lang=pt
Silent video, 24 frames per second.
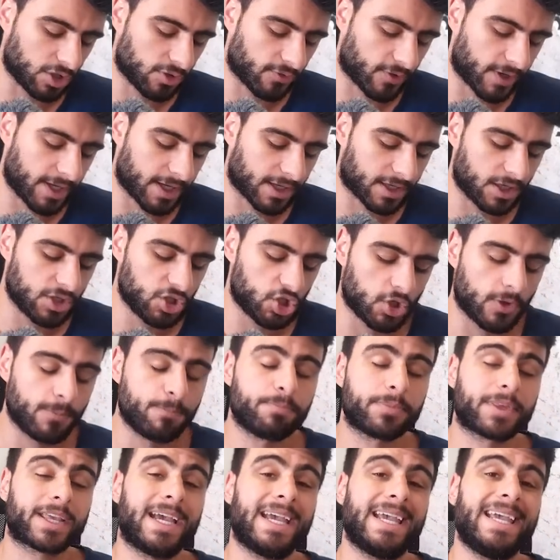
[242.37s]
A gente vai aqui de
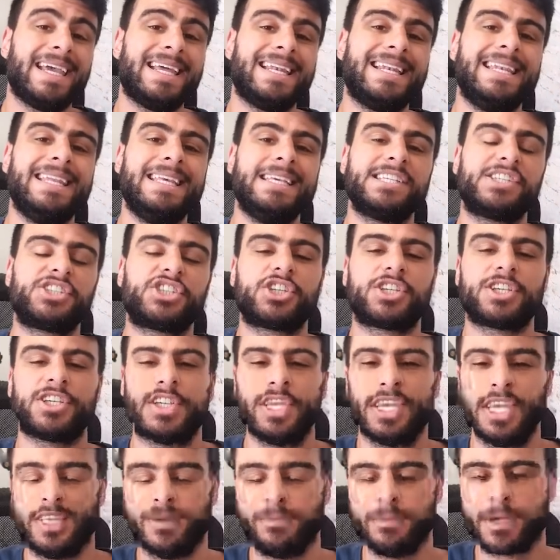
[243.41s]
Elite
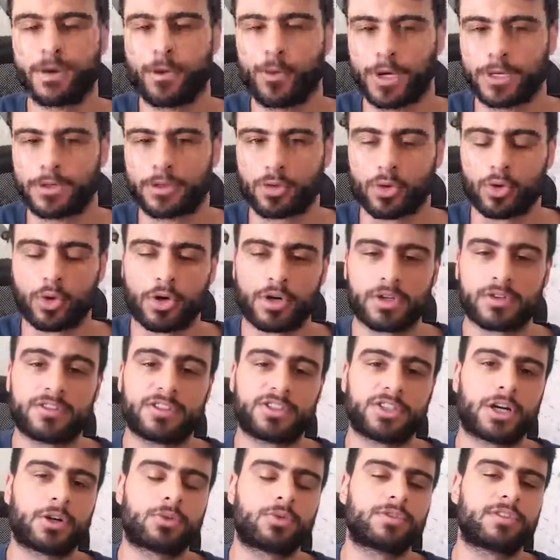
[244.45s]
M14,
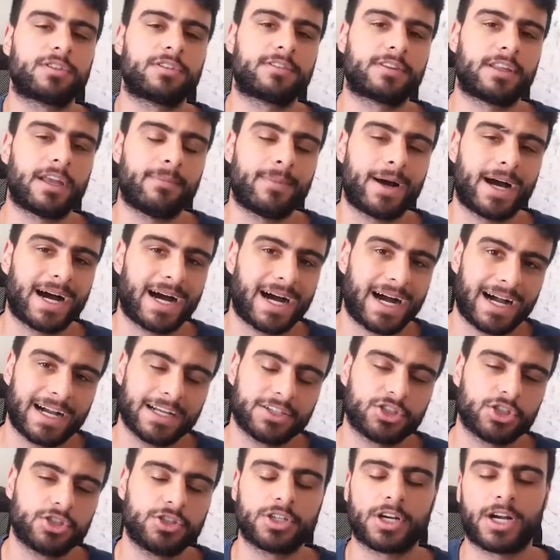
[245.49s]
já com sistema
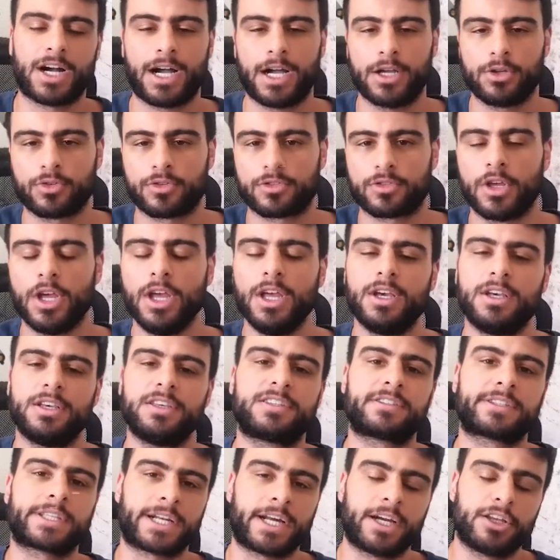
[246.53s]
RAT de raios
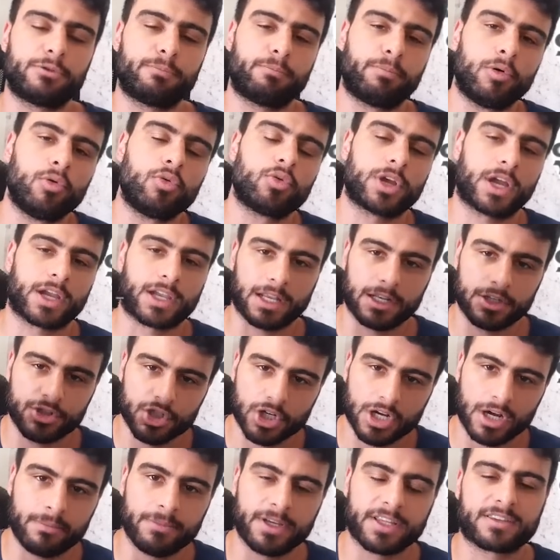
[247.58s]
Stride Pull, que é aquele de
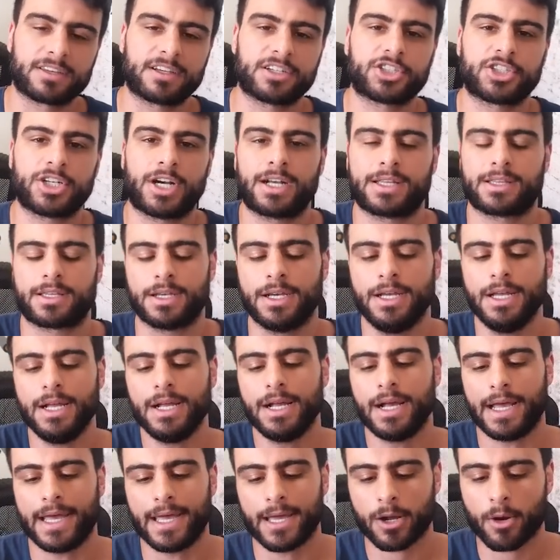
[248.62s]
cabeça chata,
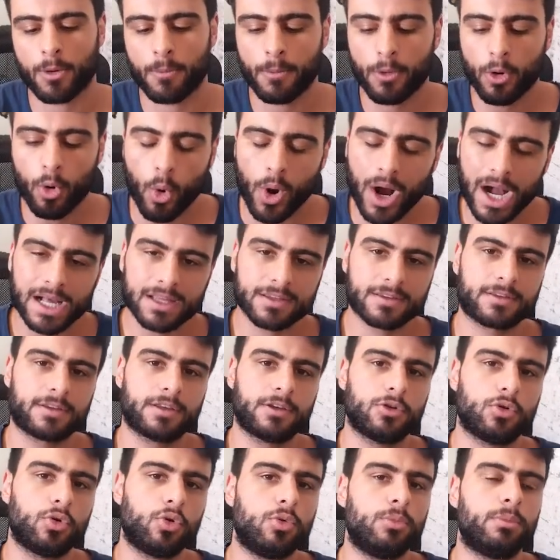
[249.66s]
é
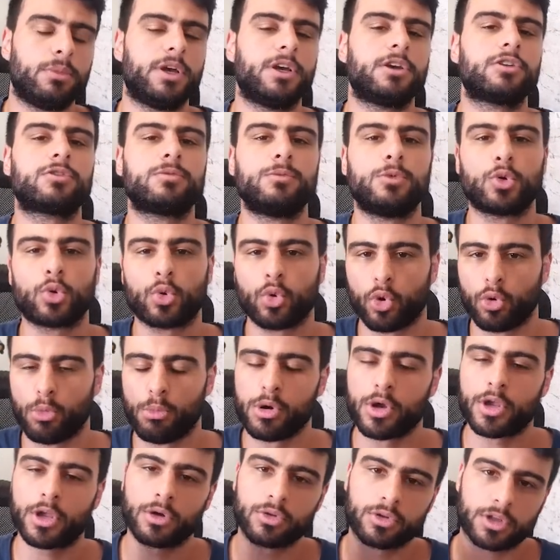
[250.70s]
quase o mesmo
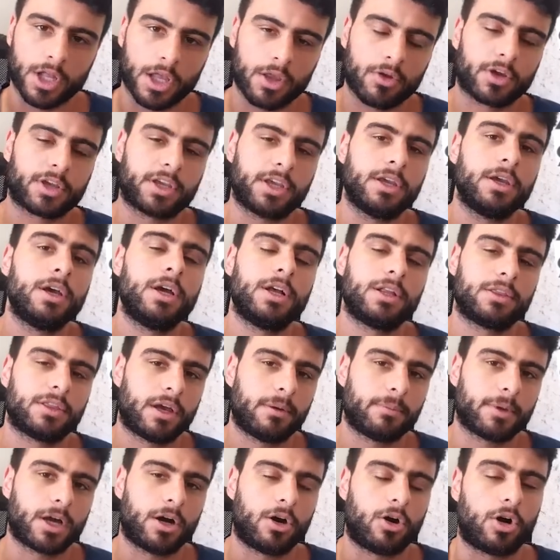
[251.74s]
cubo que eu tenho aqui
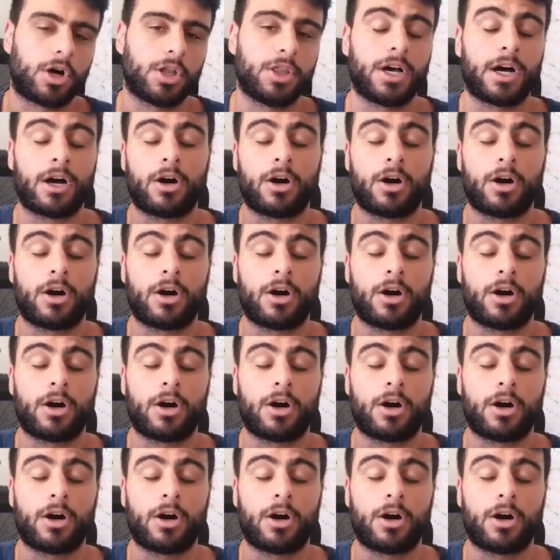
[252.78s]
na minha roda.